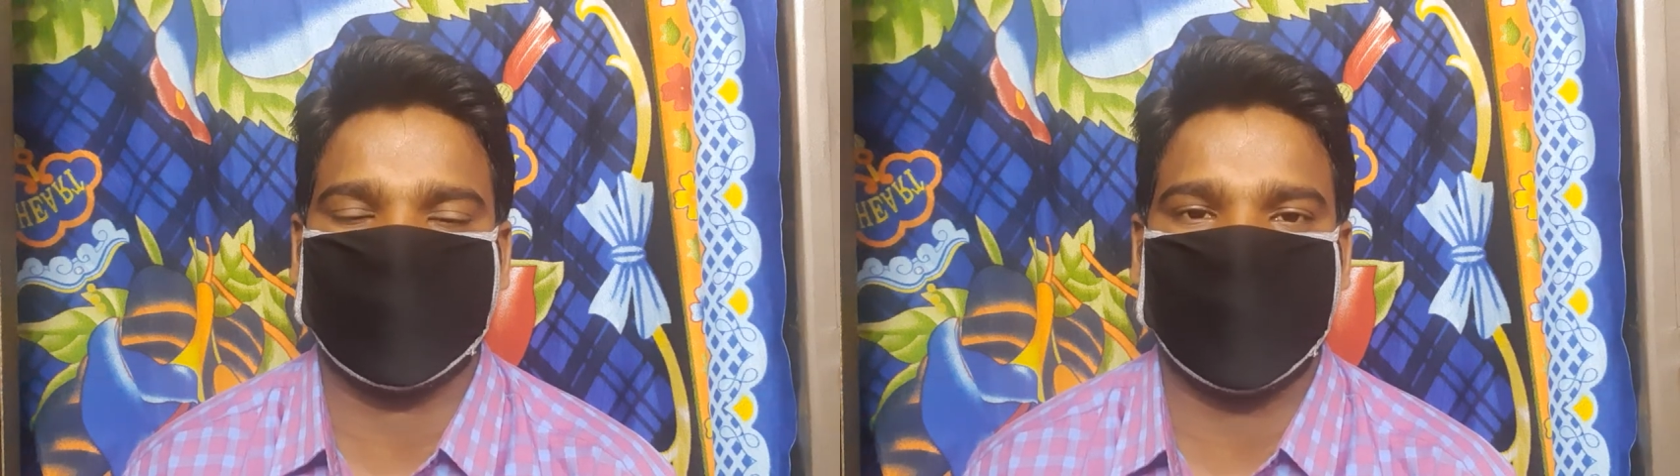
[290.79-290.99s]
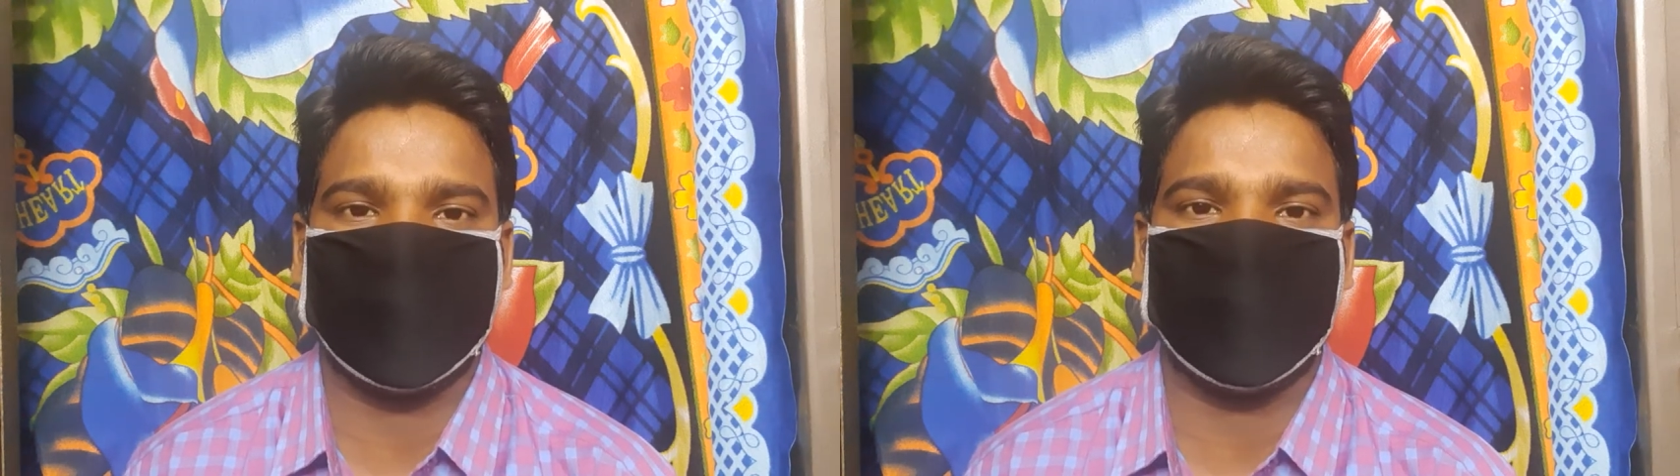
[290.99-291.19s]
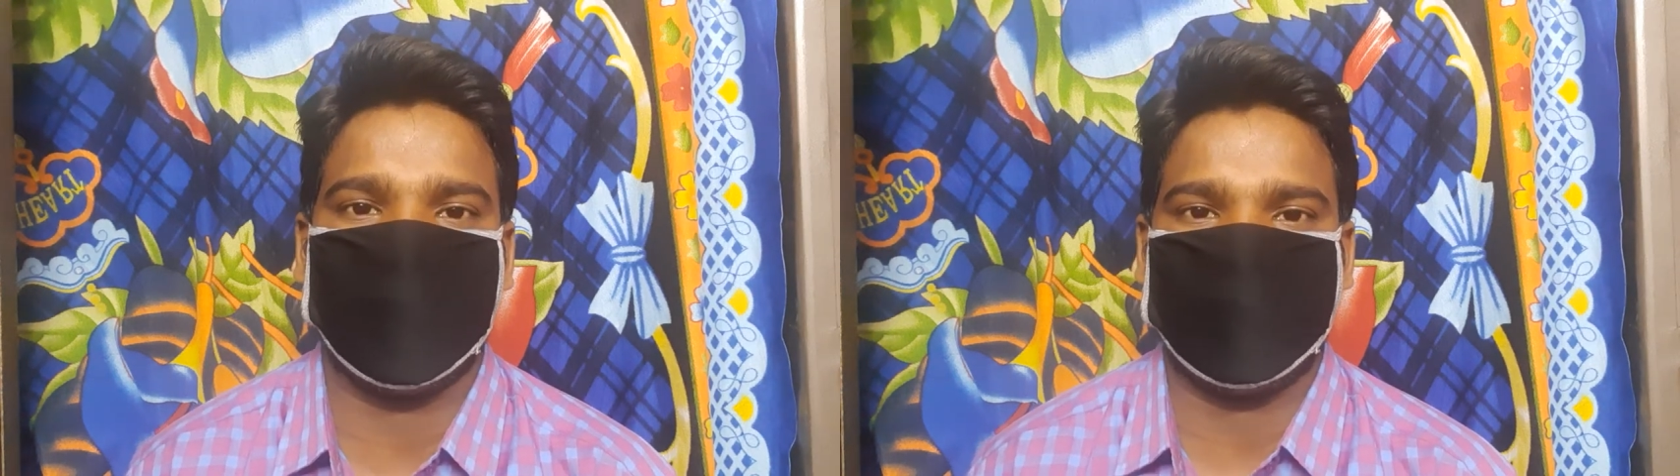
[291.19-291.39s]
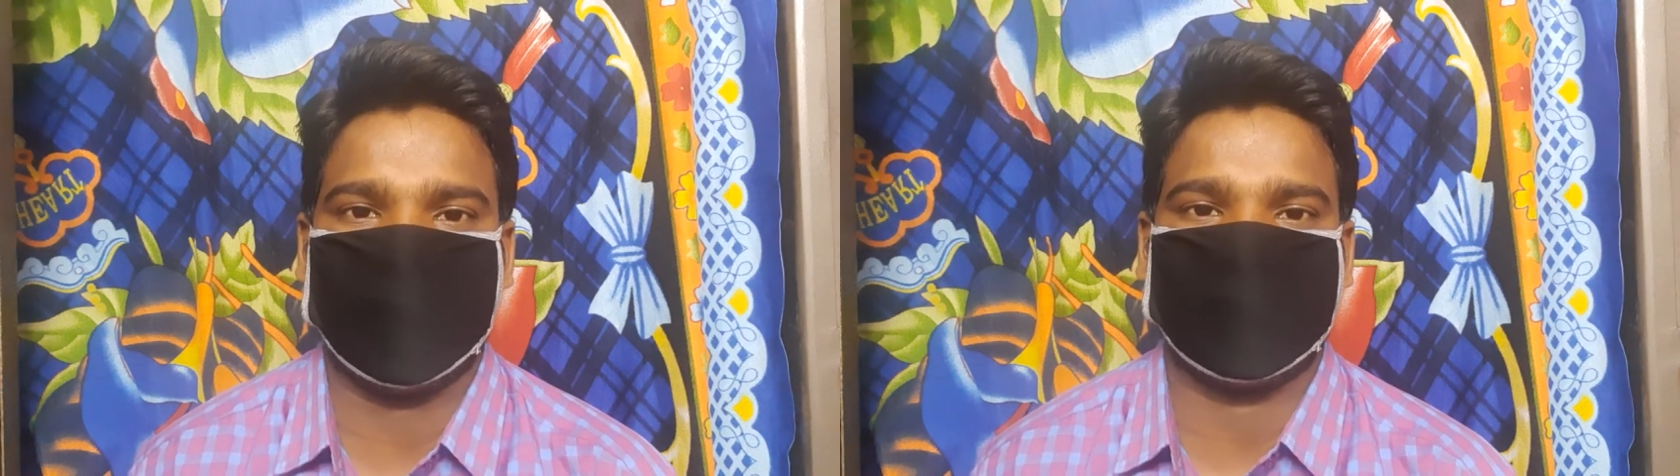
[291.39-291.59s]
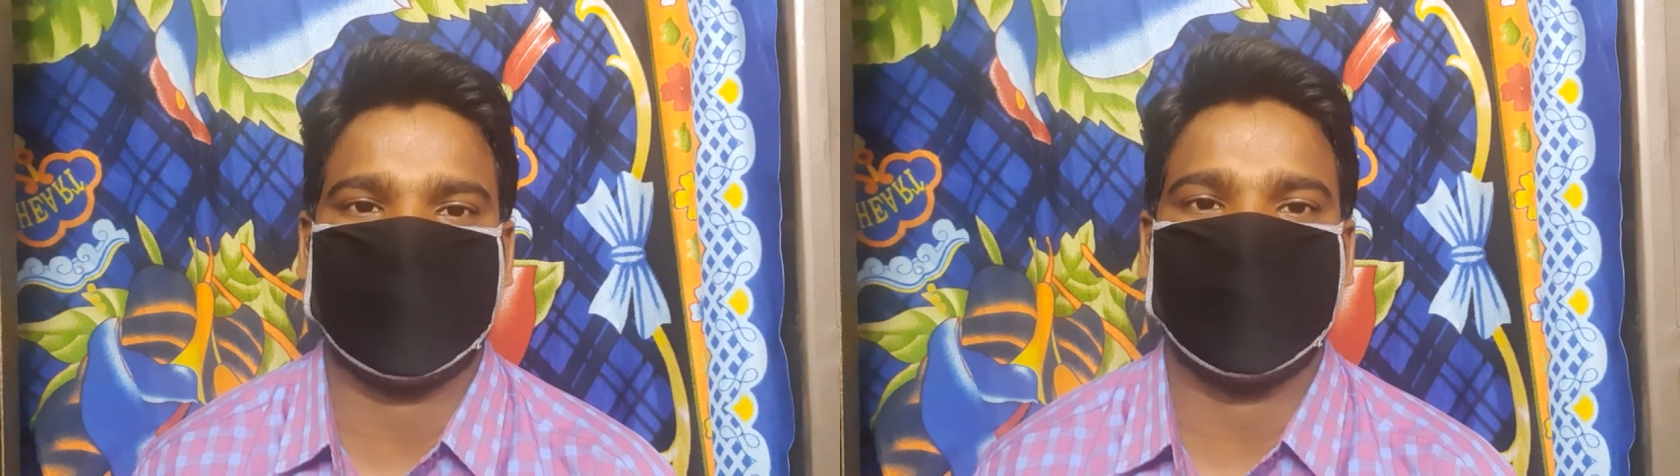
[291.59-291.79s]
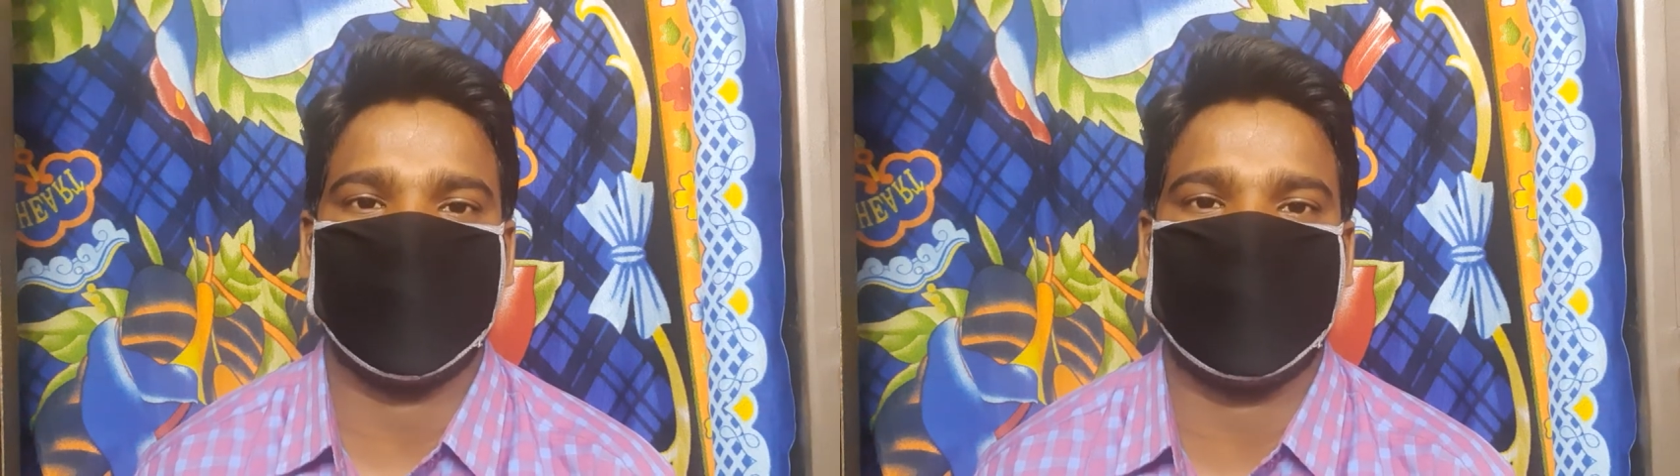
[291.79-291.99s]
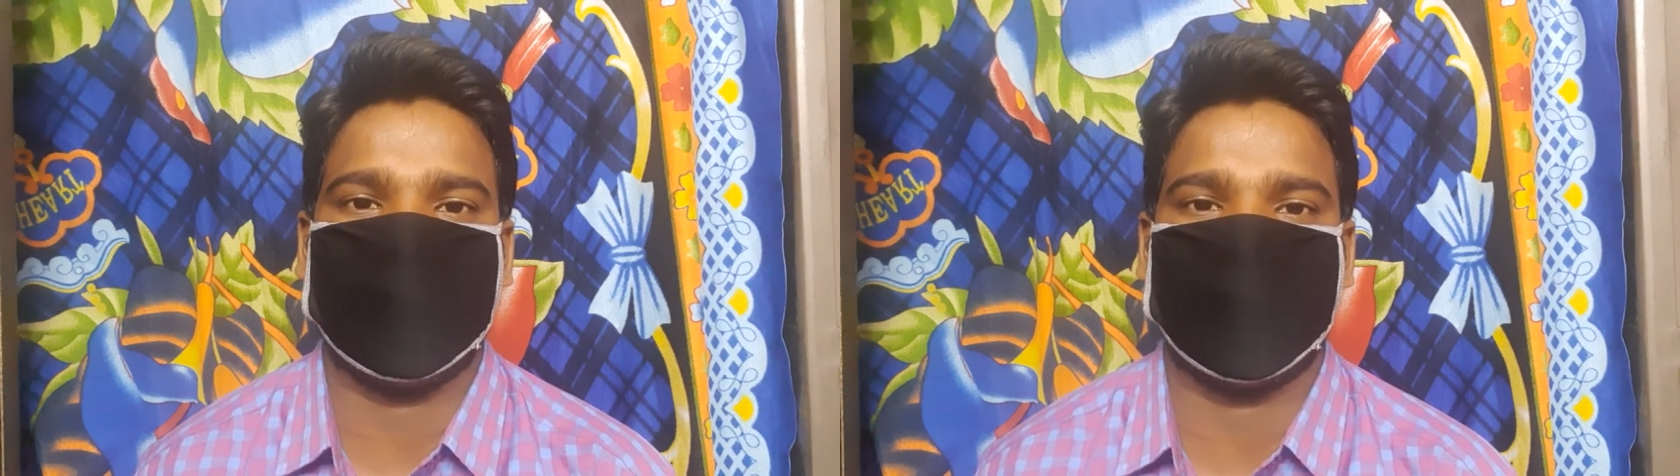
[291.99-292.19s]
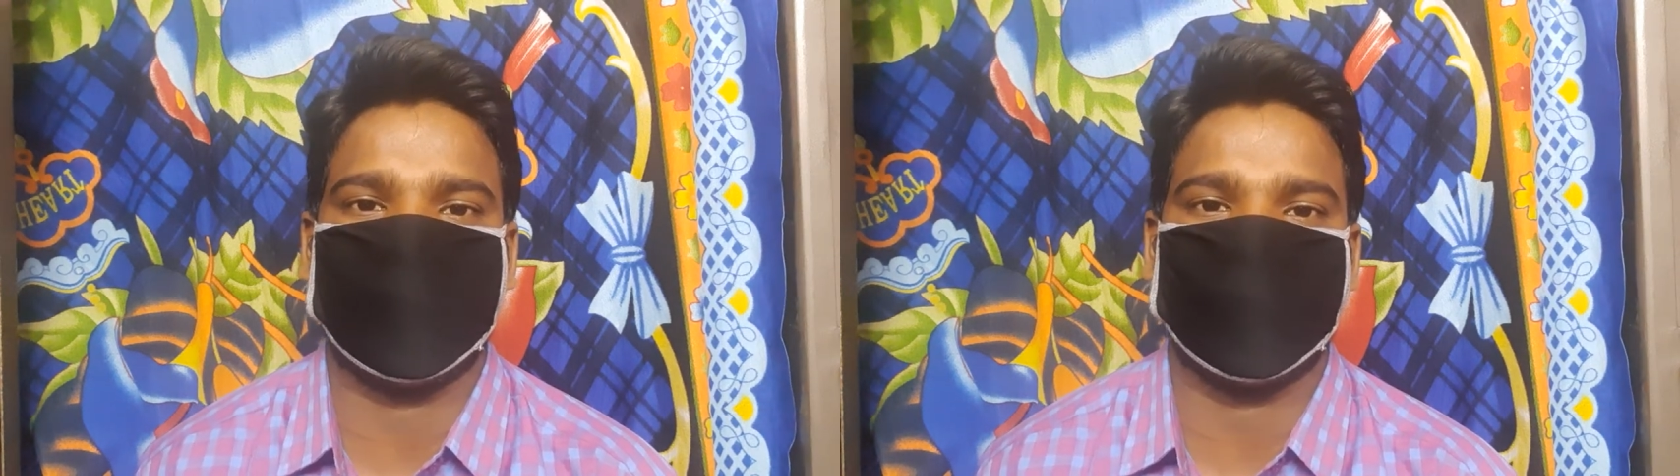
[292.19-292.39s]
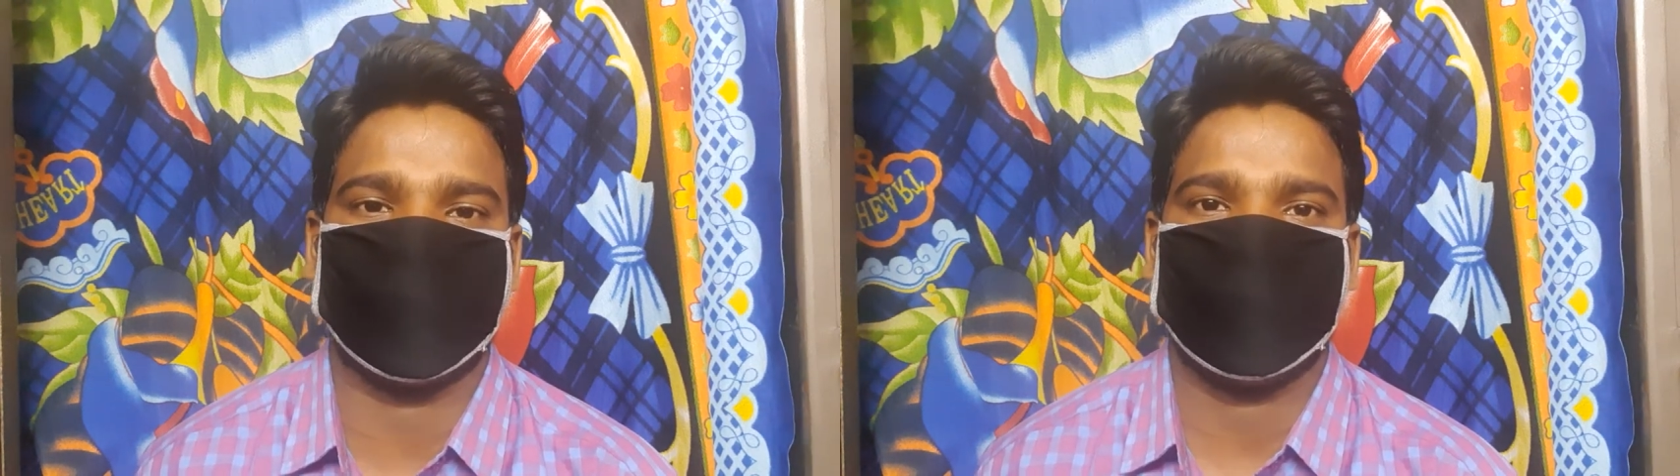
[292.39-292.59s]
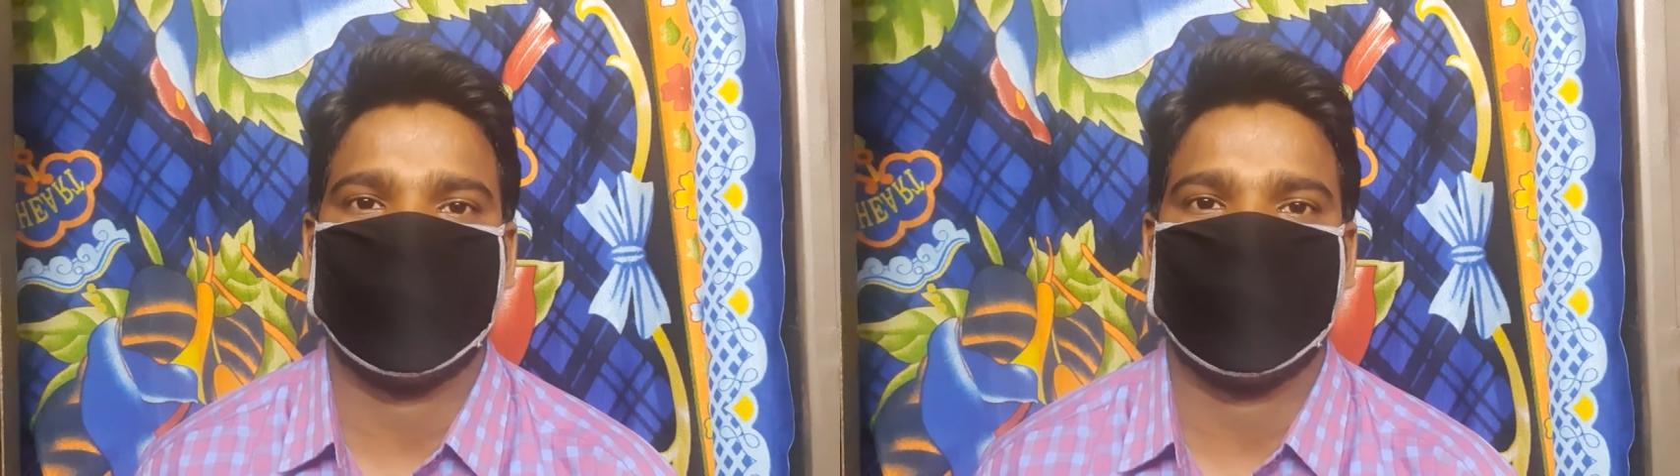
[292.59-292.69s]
ఉందని మనకి డెబ్బై రెండు